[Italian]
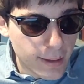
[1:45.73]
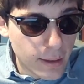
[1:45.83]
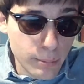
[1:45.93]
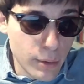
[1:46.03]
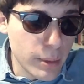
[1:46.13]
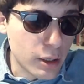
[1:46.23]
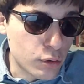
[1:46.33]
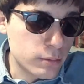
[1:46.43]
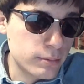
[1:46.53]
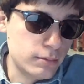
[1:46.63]
Il mio
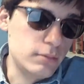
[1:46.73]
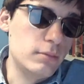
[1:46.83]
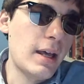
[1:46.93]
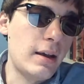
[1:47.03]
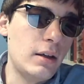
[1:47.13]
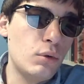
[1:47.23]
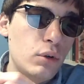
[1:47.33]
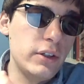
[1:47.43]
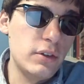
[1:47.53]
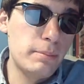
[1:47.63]
amico, dai, quello
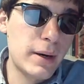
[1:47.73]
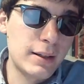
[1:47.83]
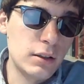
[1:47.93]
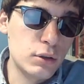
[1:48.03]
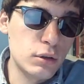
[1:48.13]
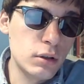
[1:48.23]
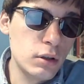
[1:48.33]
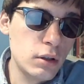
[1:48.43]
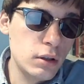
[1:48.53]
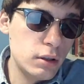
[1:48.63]
lì, simpatico,
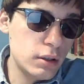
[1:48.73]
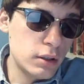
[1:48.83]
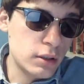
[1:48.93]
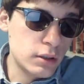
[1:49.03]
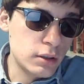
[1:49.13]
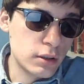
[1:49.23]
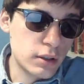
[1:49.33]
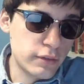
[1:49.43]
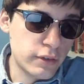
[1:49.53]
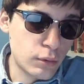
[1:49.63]
eh,
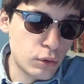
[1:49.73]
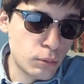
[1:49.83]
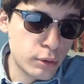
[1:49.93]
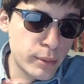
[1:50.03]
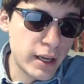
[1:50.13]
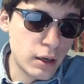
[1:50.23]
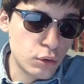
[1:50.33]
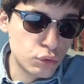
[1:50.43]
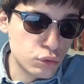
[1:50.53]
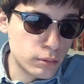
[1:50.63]
che fa quello un po' bello,
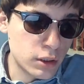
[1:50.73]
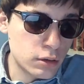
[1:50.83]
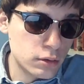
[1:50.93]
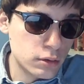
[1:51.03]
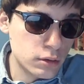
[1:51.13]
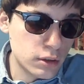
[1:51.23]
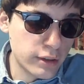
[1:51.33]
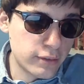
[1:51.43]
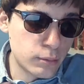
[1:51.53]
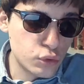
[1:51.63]
insomma, no? Che è
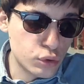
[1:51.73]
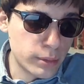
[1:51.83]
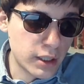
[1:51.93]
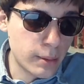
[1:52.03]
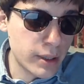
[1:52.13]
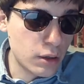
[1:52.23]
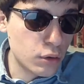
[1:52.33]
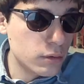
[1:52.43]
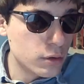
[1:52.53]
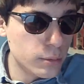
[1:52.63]
famoso perché è
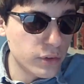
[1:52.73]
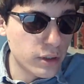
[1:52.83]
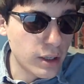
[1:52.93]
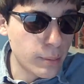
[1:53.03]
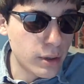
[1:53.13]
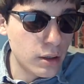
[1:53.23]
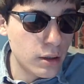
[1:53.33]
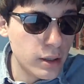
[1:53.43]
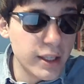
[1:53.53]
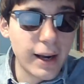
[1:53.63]
bello. Come si chiama?
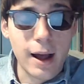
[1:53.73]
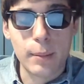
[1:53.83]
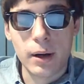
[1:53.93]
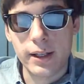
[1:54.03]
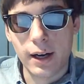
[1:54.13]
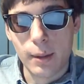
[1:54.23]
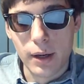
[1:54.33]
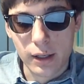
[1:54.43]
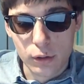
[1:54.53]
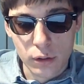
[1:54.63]
Irama, Irama,
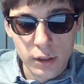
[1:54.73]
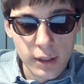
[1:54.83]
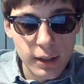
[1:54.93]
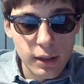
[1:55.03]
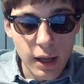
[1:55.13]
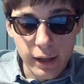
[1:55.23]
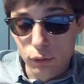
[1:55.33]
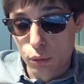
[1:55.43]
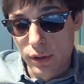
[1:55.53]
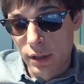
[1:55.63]
eccolo. Anche
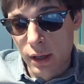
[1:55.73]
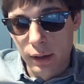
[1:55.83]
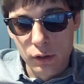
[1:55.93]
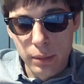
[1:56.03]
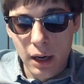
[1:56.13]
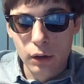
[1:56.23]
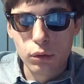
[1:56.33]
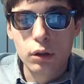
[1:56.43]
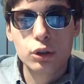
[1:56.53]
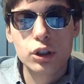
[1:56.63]
su questa è sparare
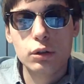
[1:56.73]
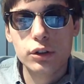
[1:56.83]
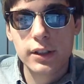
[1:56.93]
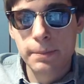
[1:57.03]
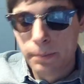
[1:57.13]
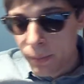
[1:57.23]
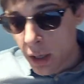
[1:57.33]
sulla Croce Rossa.